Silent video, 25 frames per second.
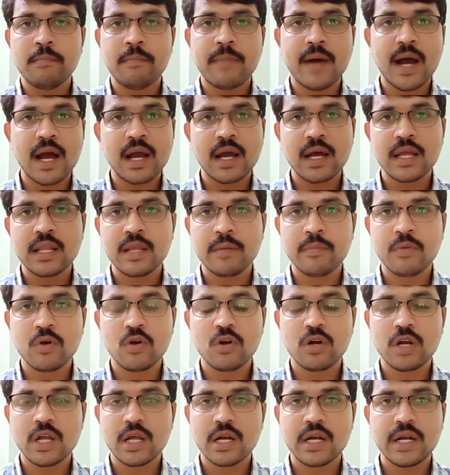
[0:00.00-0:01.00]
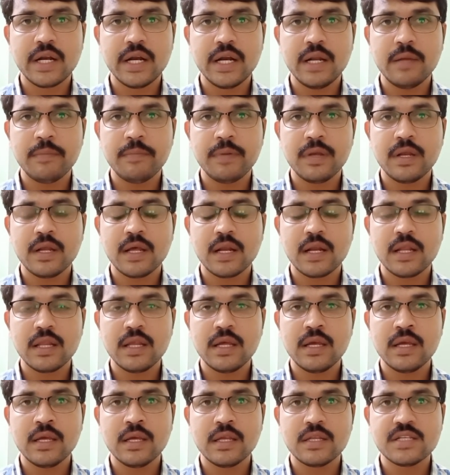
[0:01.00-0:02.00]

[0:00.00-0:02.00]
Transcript: బాగా దెబ్బగొట్టారు టీడీపీని అన్నది